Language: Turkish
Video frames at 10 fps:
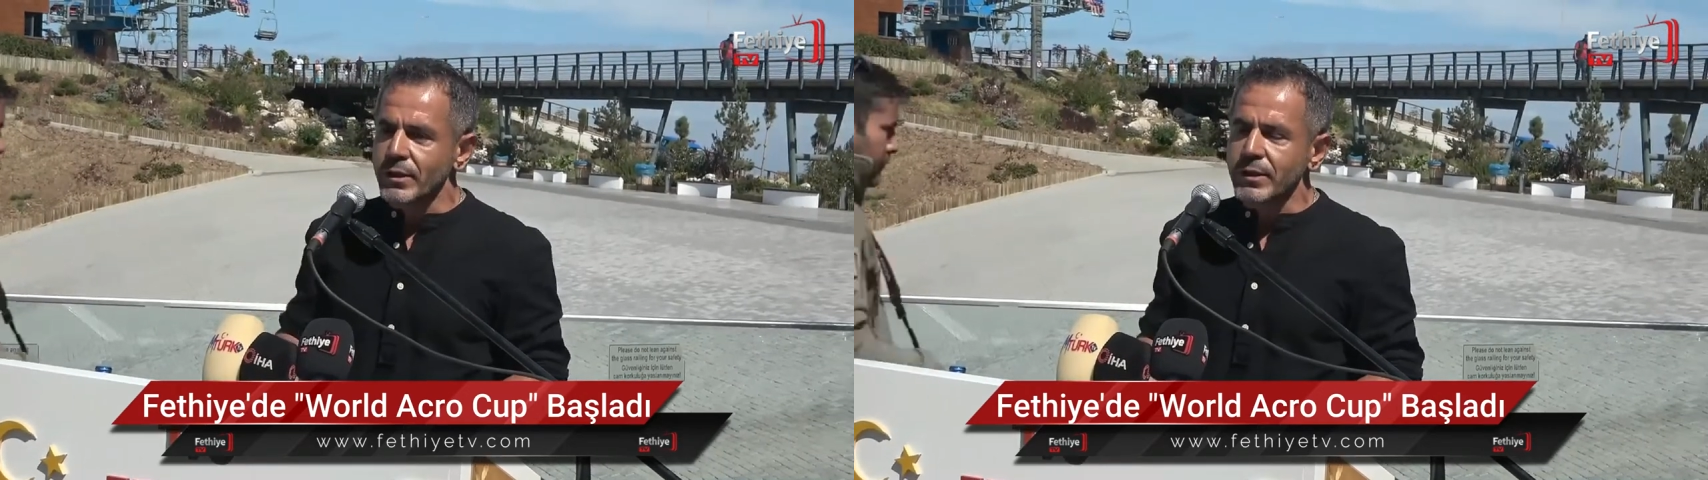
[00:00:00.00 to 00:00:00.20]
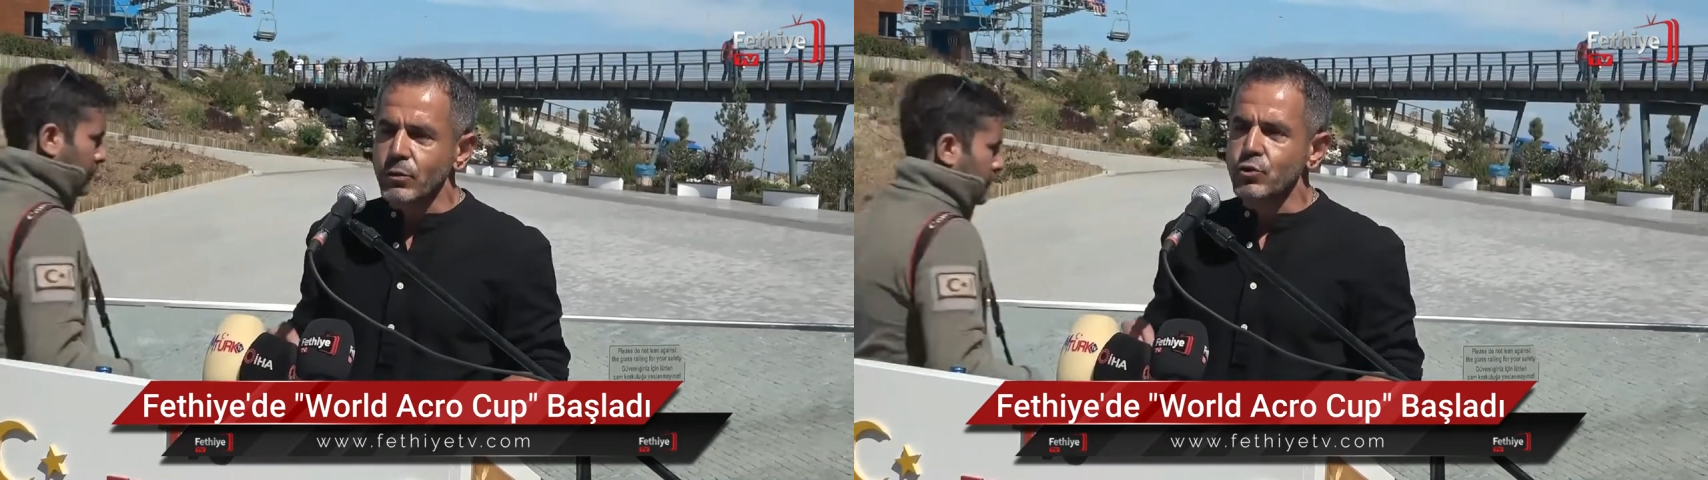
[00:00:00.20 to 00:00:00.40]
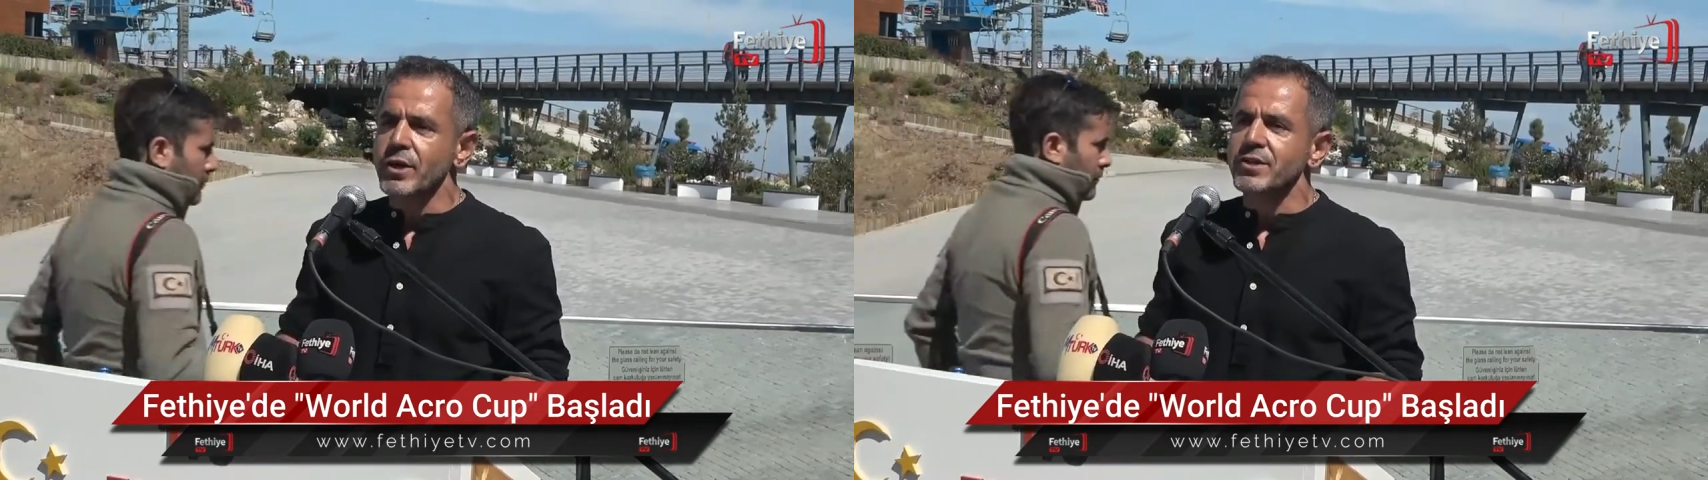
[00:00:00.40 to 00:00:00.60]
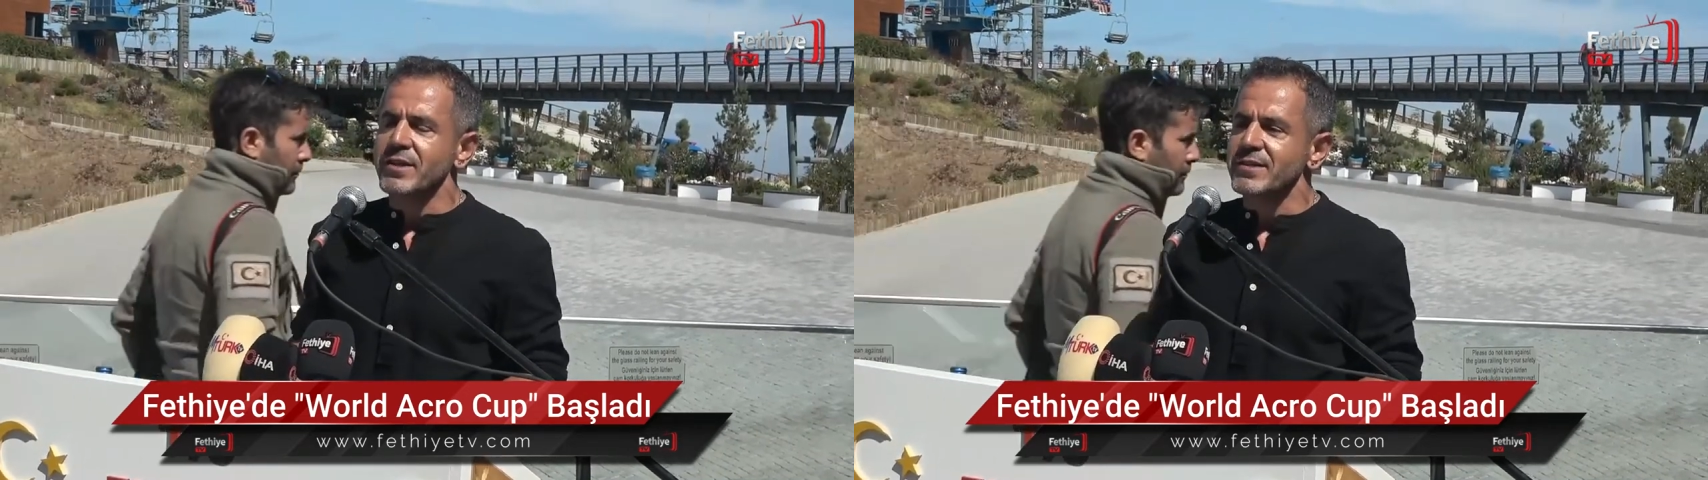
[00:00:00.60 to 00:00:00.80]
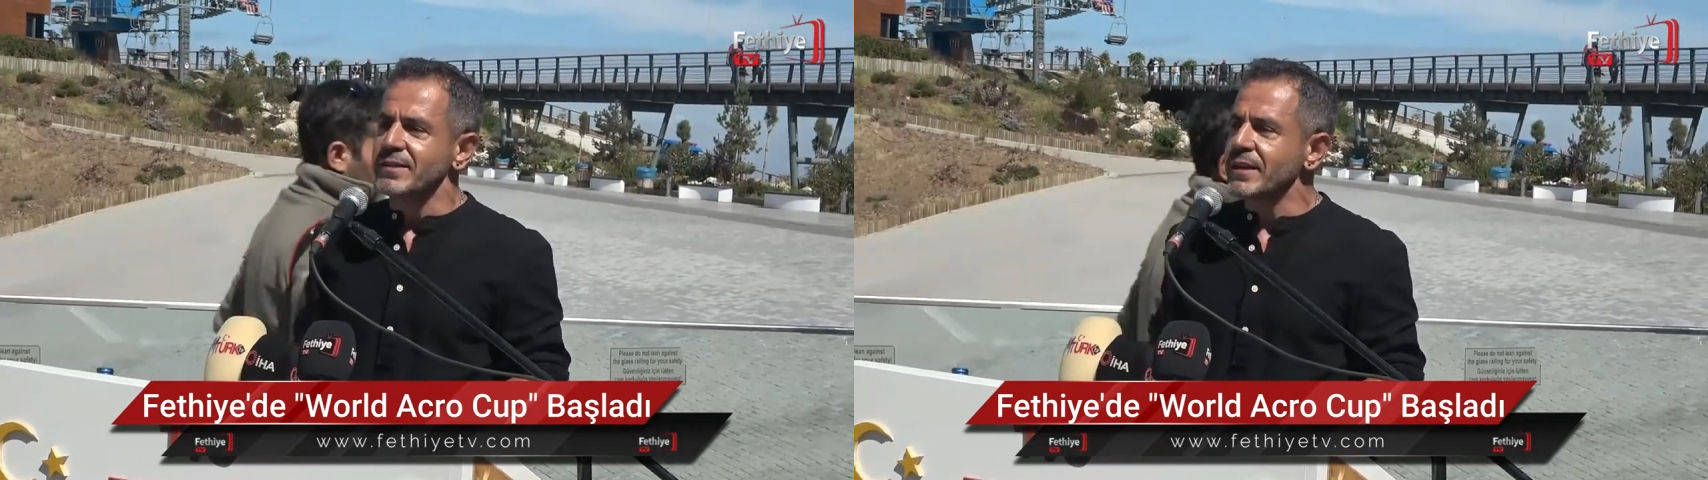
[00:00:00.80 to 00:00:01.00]
yıl 3 ay
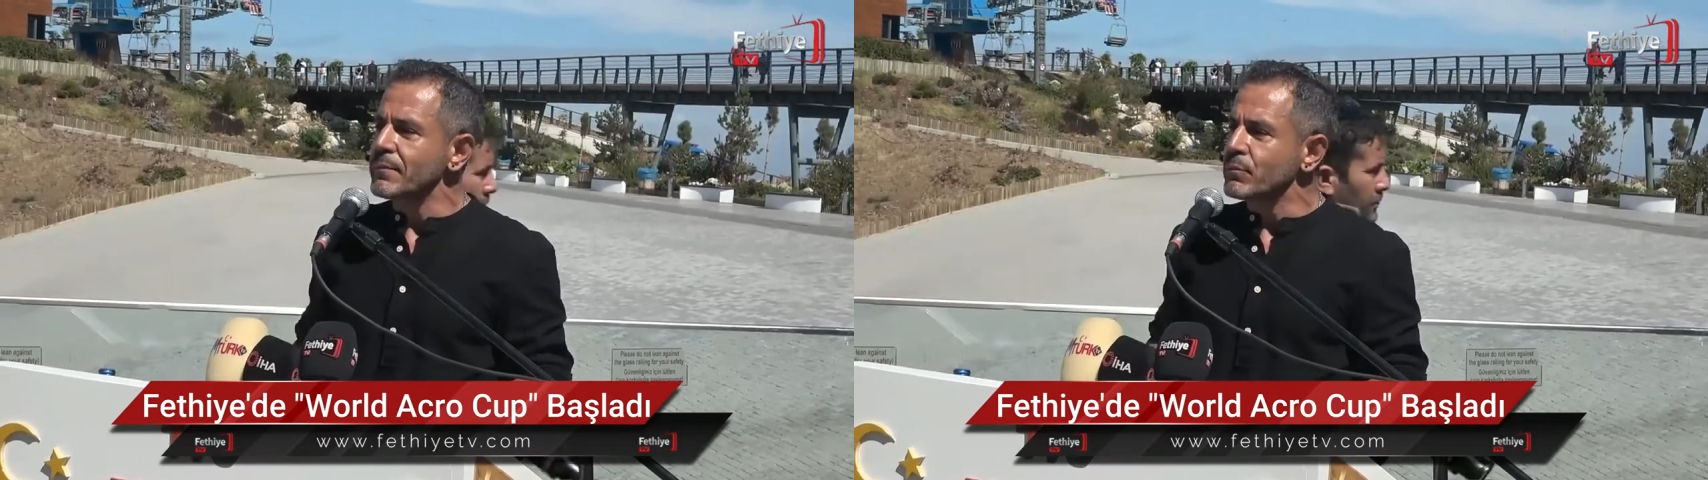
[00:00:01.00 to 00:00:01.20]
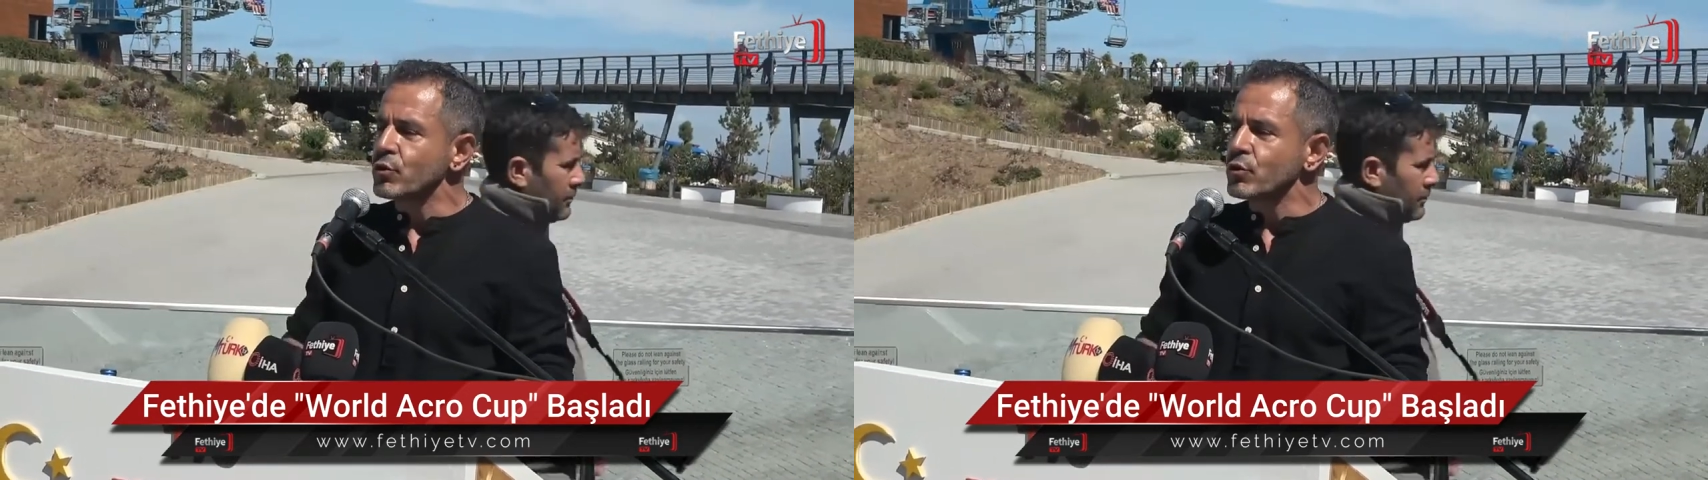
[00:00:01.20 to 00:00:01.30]
içerisinde